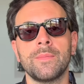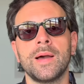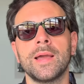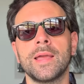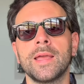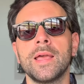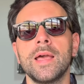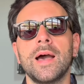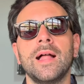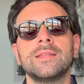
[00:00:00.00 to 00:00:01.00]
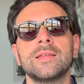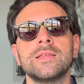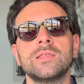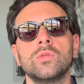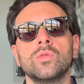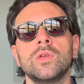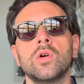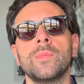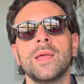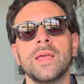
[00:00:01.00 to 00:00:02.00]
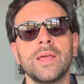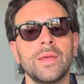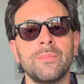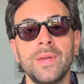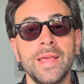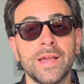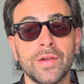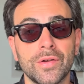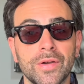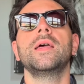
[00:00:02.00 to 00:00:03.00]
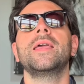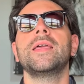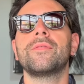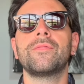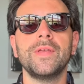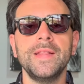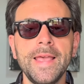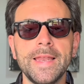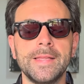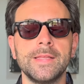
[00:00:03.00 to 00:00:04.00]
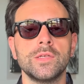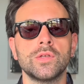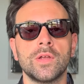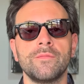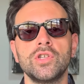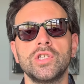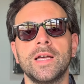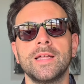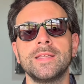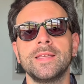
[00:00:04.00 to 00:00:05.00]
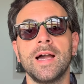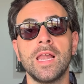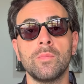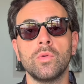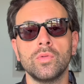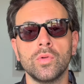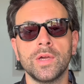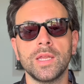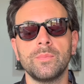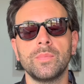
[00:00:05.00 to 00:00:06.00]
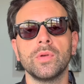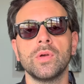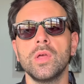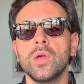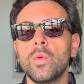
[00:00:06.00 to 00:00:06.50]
ma anche altri istituti come BlackRock e Fidelity si sono avvicinati al mondo cripto.